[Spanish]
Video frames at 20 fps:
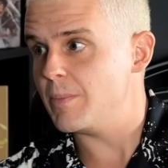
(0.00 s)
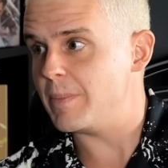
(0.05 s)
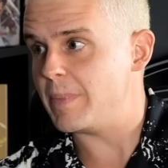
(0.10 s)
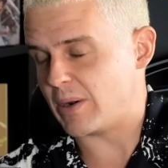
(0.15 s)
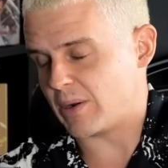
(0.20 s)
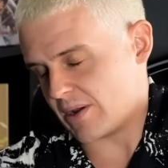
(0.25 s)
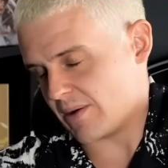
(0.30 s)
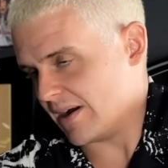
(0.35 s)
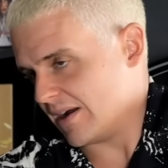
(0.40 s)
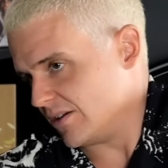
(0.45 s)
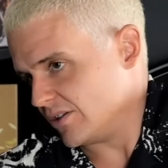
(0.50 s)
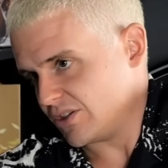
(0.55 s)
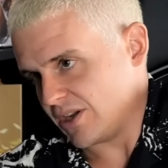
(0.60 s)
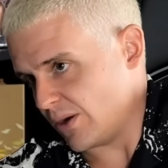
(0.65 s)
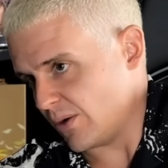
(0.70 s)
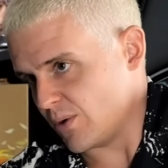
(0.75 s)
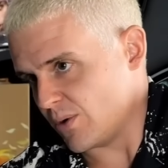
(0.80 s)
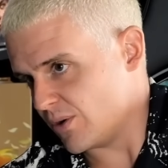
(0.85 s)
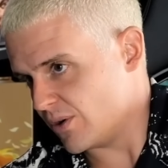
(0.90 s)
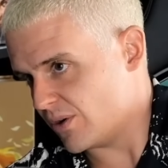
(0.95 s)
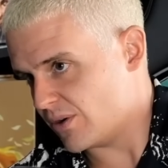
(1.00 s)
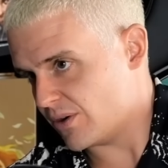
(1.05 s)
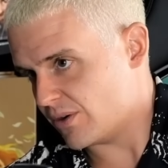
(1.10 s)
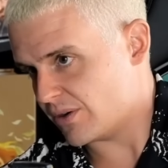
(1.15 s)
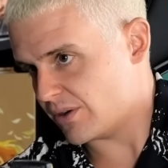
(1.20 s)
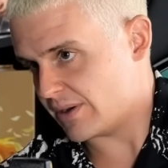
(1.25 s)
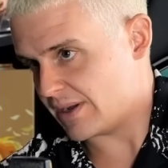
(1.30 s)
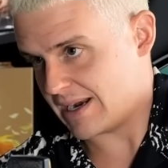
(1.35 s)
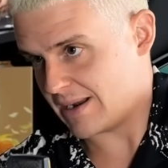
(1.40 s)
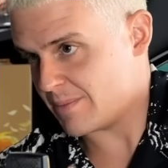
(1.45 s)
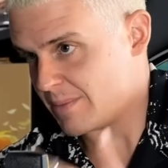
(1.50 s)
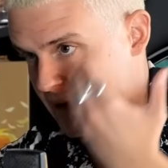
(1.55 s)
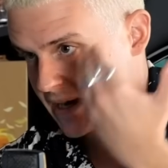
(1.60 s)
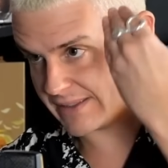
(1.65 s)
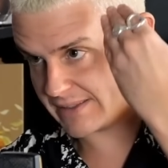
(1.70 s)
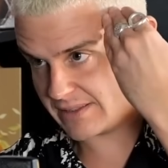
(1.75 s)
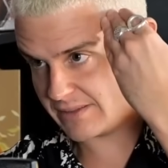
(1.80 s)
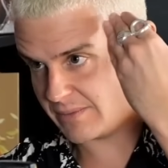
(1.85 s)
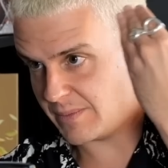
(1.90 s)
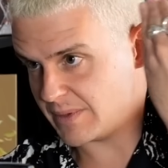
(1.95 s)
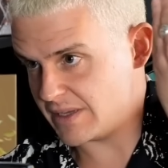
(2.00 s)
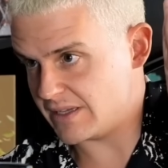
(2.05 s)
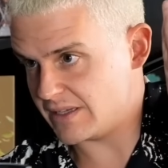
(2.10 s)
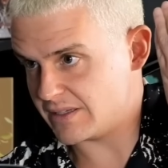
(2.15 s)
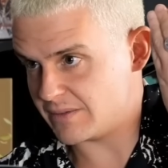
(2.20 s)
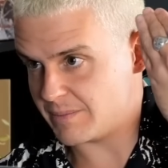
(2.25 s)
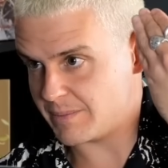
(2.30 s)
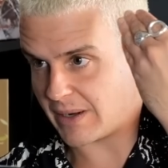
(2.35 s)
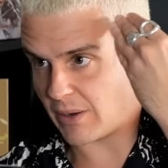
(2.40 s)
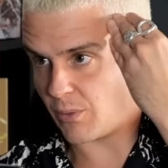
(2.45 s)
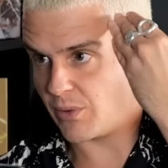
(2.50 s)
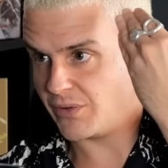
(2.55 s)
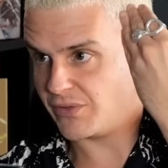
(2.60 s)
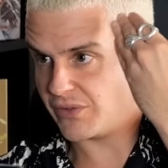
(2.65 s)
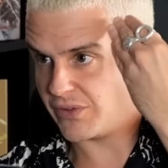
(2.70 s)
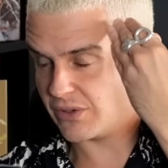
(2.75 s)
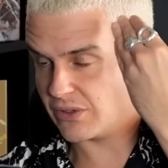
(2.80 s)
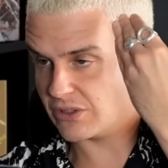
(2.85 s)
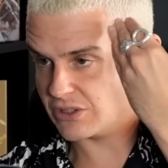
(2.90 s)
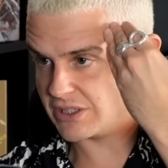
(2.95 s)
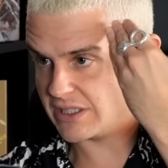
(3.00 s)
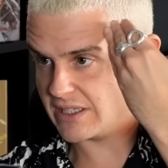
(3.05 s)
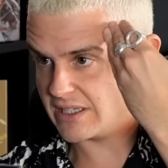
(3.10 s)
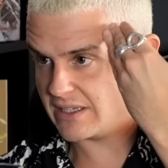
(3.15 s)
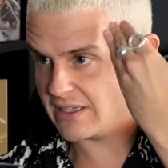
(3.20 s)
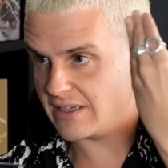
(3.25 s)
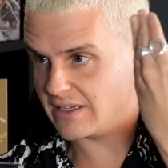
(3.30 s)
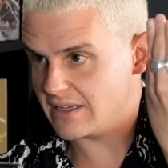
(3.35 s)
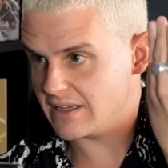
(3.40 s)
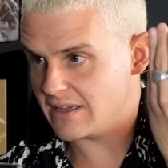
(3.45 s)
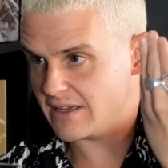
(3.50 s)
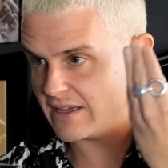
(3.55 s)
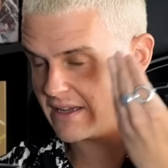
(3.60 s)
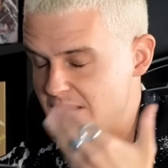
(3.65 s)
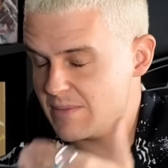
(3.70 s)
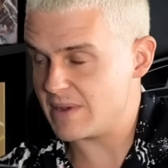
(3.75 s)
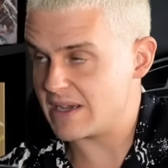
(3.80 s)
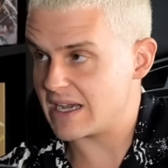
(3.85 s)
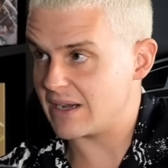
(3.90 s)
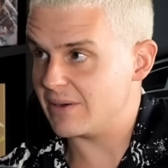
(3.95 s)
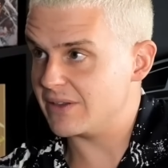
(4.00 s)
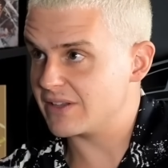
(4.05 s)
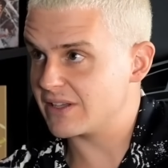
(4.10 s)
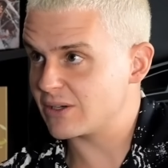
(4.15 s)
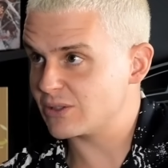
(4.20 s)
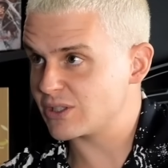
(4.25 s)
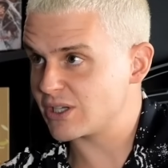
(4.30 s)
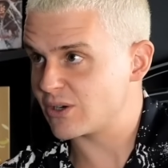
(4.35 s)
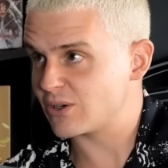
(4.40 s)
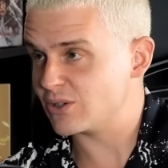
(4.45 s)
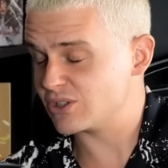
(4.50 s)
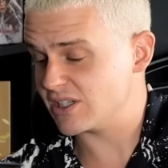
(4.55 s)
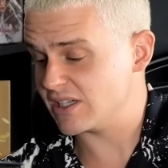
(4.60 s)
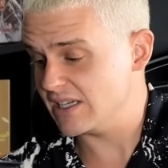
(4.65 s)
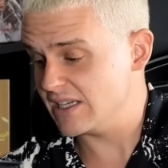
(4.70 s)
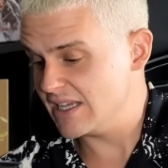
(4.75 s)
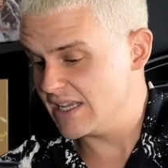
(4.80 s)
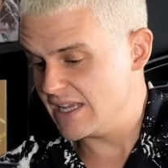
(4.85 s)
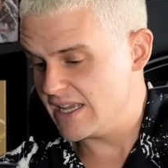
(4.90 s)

Pero que va, o sea, luego no, eran más mis prejuicios y, mi cabeza que otra cosa.